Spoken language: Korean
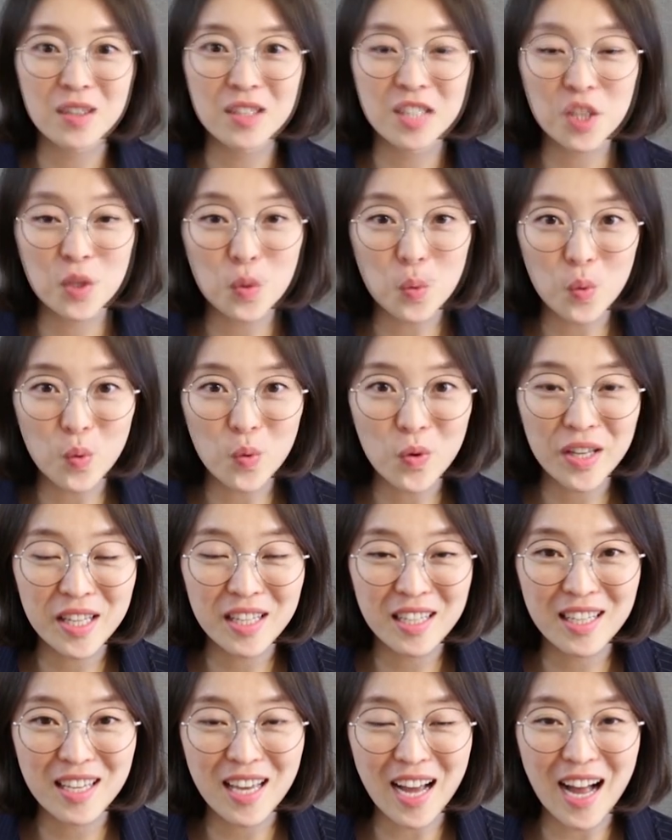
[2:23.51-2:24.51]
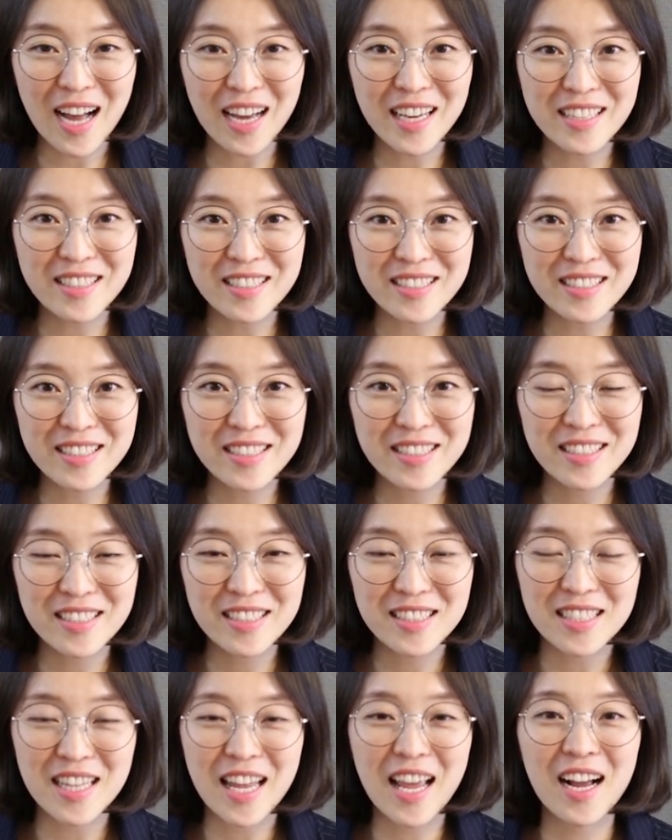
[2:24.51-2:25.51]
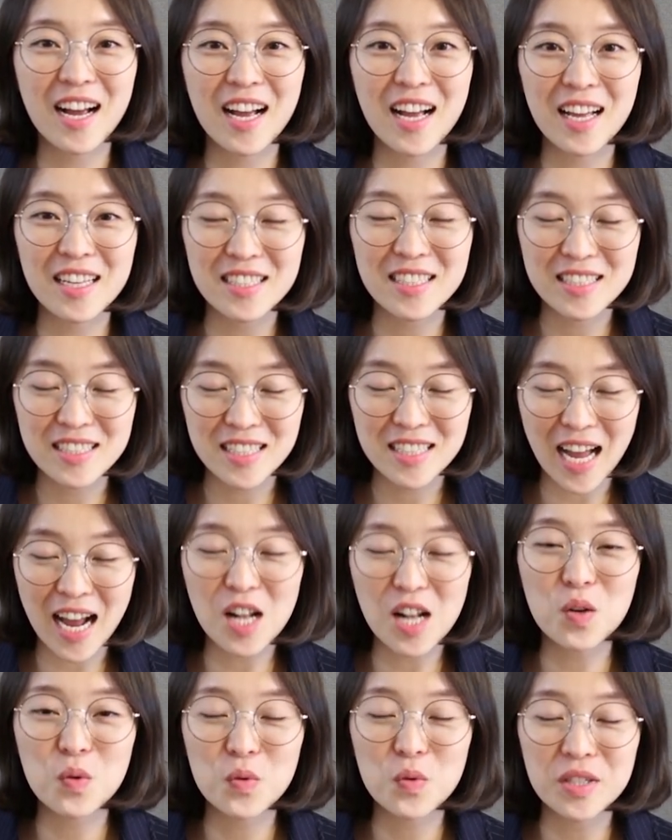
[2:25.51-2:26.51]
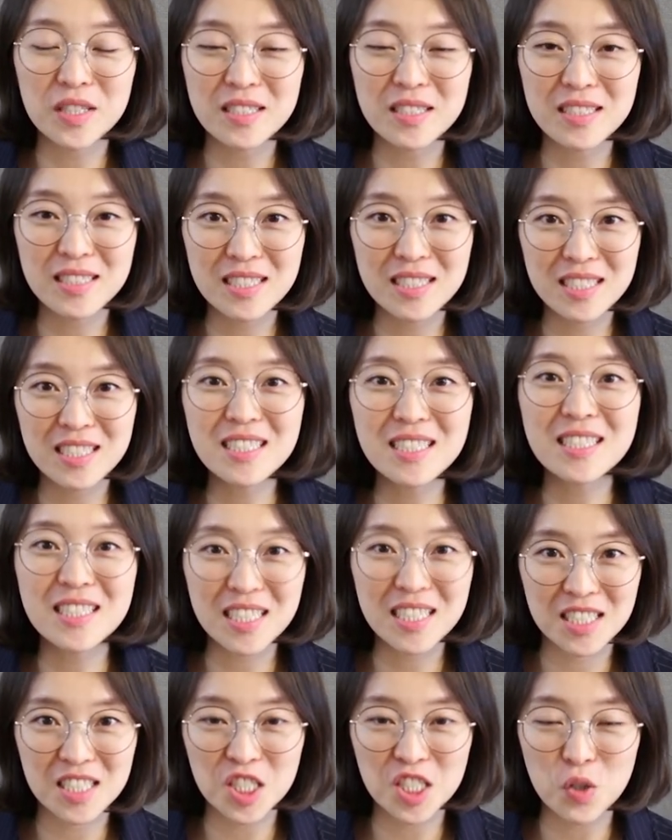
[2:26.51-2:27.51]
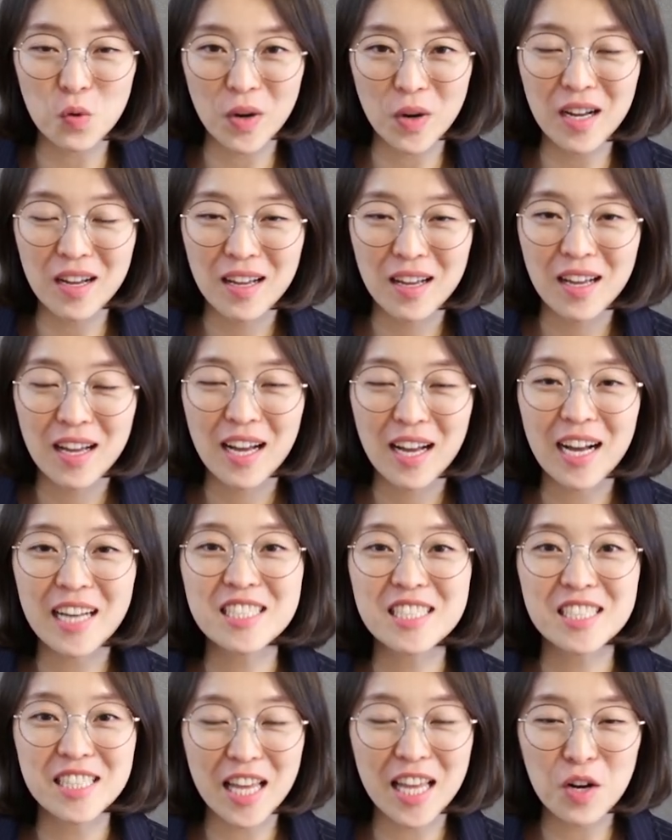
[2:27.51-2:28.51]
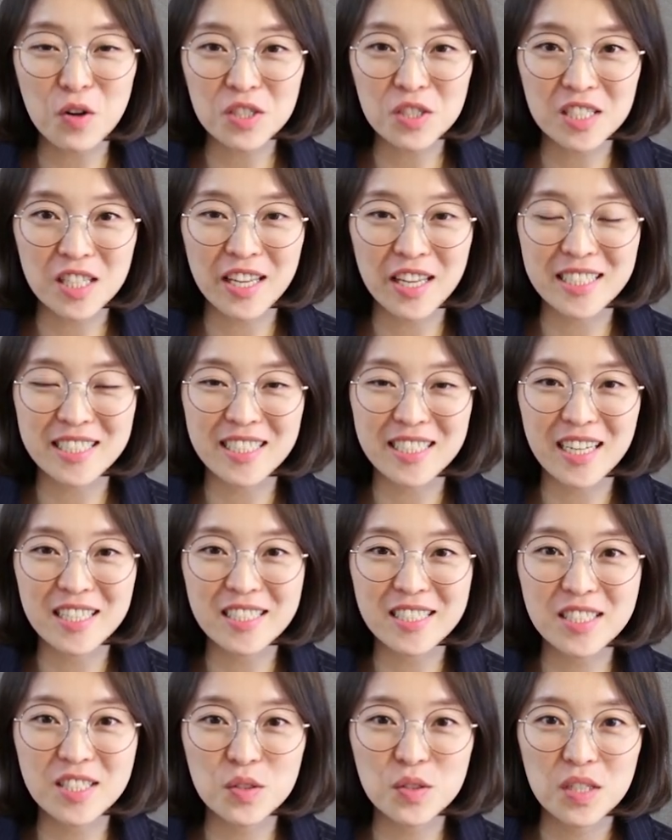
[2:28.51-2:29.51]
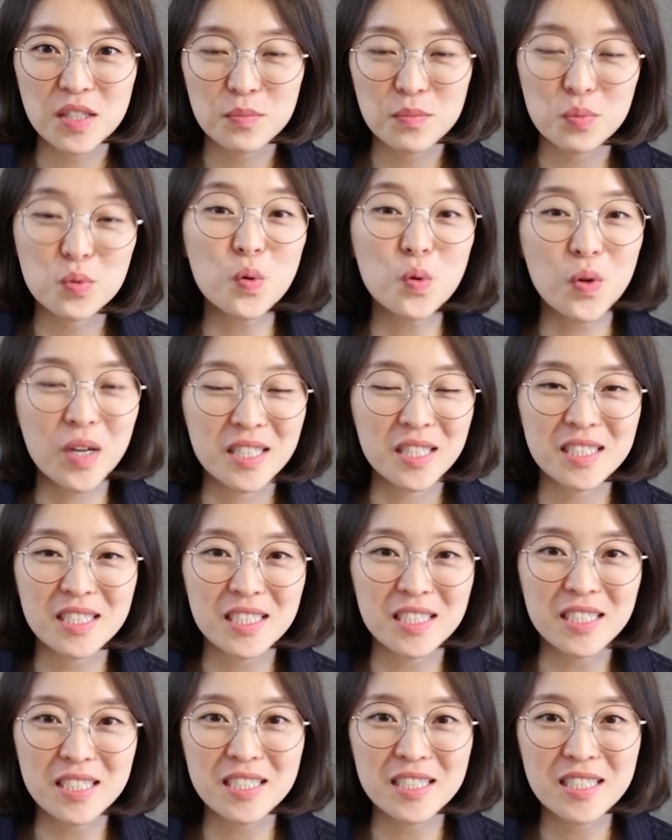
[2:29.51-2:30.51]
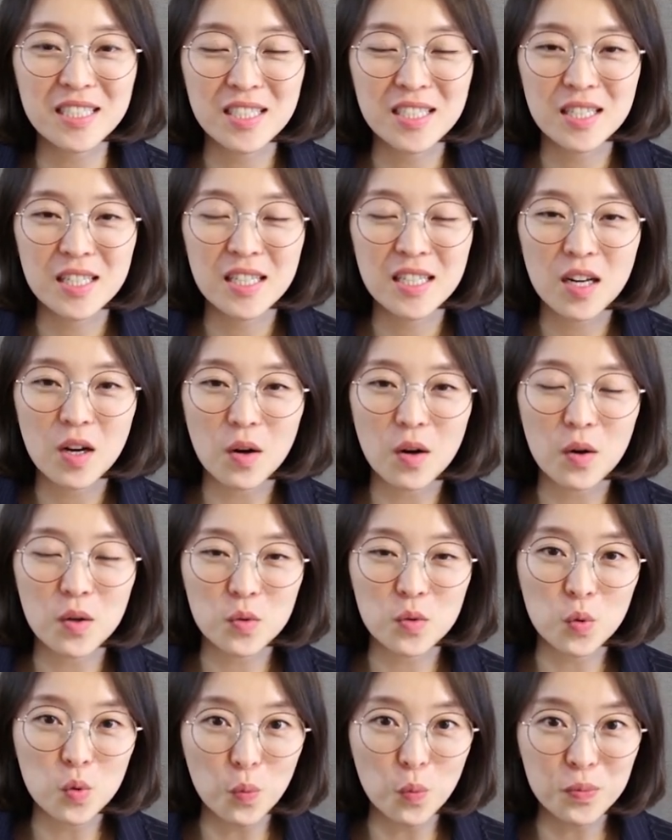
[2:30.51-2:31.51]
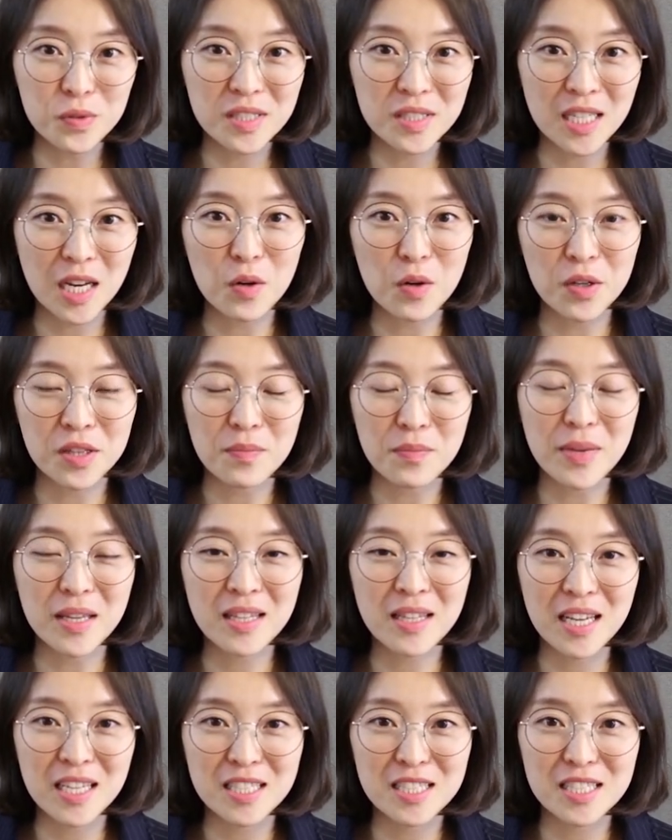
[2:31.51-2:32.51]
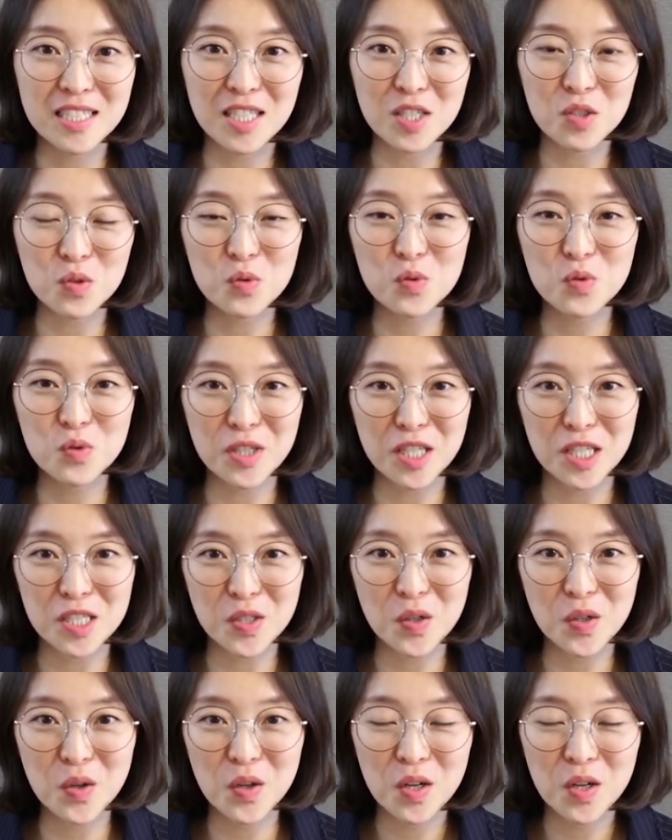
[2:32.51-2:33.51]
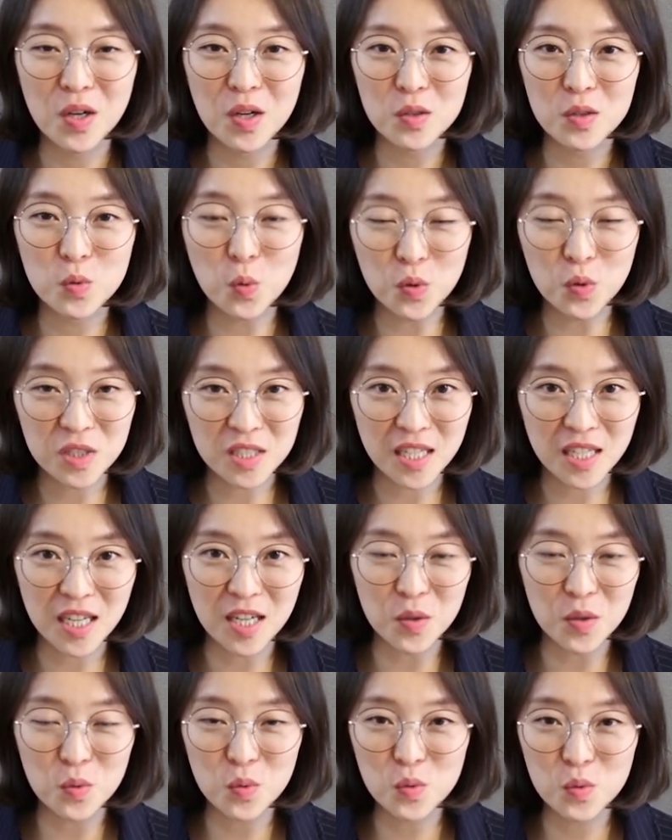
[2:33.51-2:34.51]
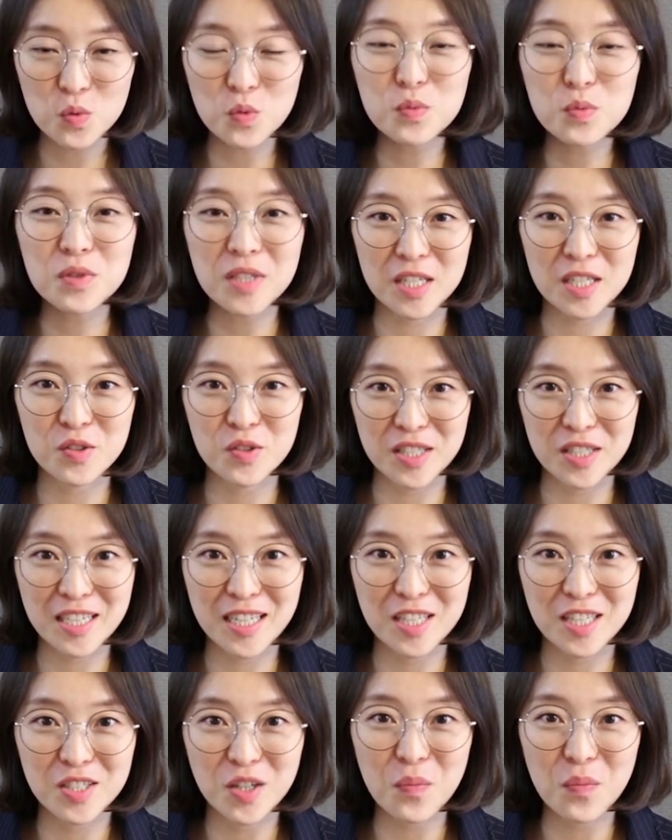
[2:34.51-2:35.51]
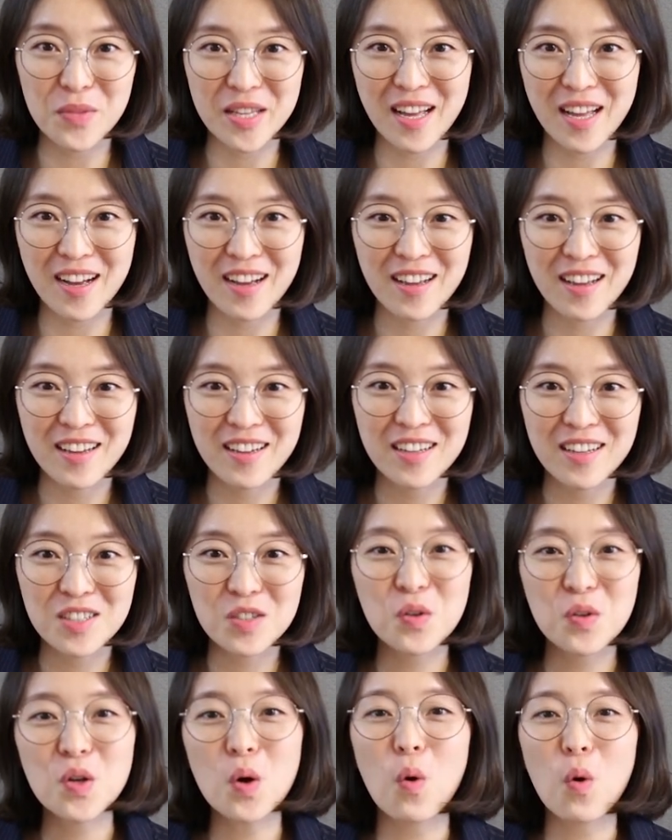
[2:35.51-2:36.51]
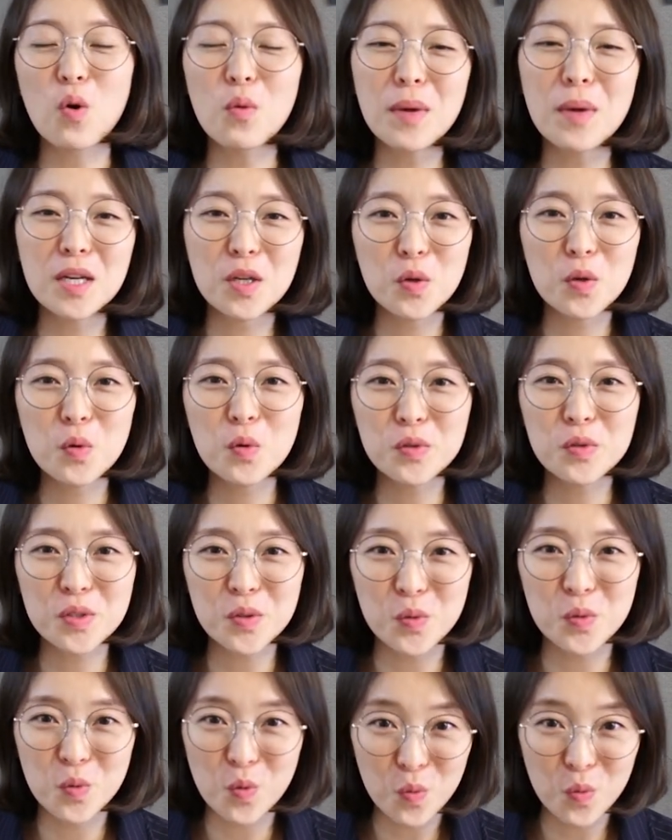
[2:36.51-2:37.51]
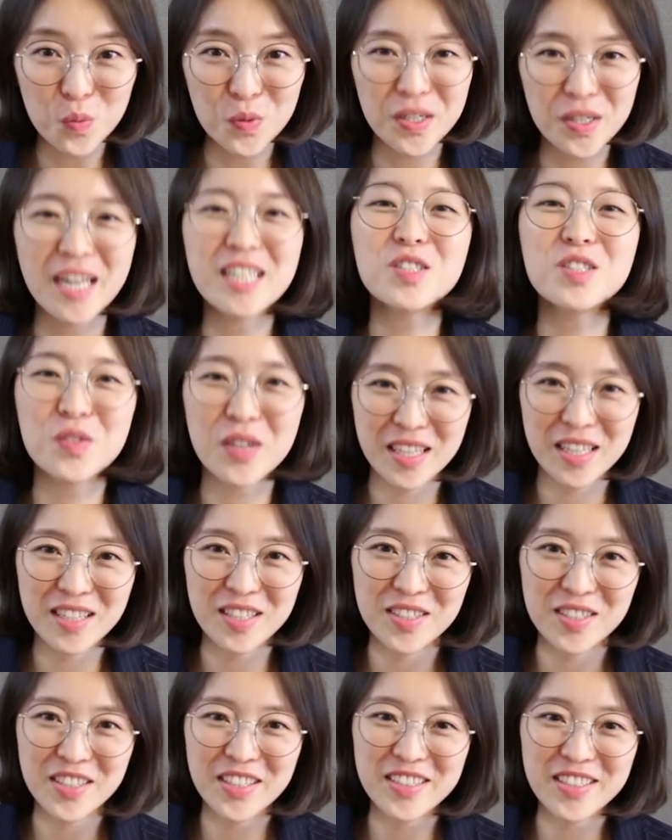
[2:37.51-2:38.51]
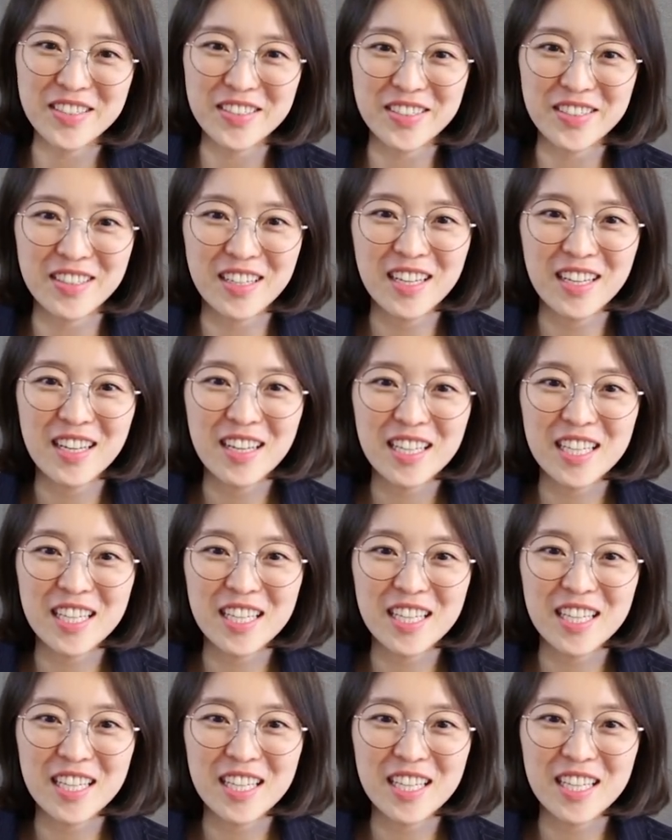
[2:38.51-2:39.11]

그리고 이 아이들은 내가 알고 있는 진짜 지식과 아직 내 것이 되지 않은 부족한 지식을 어, 더 높은 차원 메타 인지의 수준에서 조직하고 구분할 수 있다라는 겁니다. 그러니까 얼마나 효율적으로 공부를 할 수가 있겠어요.